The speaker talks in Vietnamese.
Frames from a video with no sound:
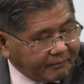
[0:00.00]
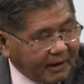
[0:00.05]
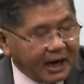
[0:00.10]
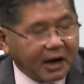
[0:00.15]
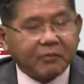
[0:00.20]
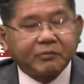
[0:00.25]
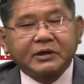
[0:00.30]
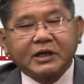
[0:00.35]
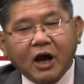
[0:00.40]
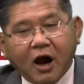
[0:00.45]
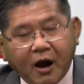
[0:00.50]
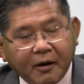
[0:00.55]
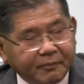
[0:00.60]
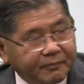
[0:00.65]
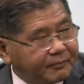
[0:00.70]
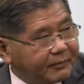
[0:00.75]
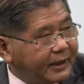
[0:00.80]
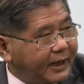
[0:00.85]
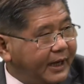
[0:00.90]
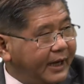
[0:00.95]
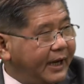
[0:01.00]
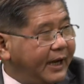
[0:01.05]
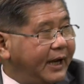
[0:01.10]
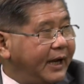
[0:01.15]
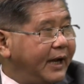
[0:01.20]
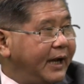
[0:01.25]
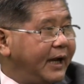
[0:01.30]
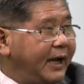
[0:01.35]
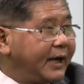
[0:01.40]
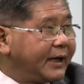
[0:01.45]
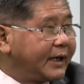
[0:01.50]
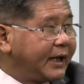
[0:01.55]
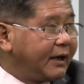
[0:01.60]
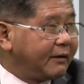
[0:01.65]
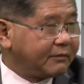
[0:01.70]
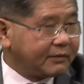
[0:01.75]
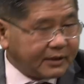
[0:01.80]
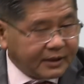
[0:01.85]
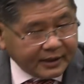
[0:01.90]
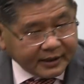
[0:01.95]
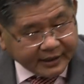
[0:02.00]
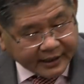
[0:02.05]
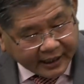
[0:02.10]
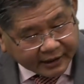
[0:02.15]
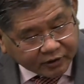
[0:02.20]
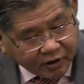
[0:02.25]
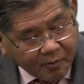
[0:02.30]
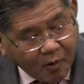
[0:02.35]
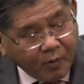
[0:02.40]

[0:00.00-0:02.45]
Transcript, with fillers: bà không đi họp à ra à, rồi anh có